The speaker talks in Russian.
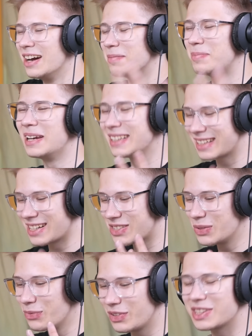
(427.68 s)
Блин,
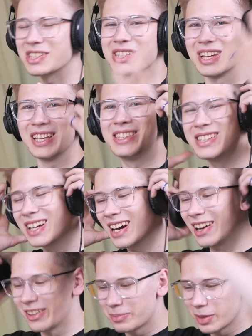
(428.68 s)
костюм Битоса
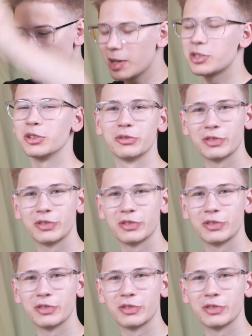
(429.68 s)
идеален, понимаете, он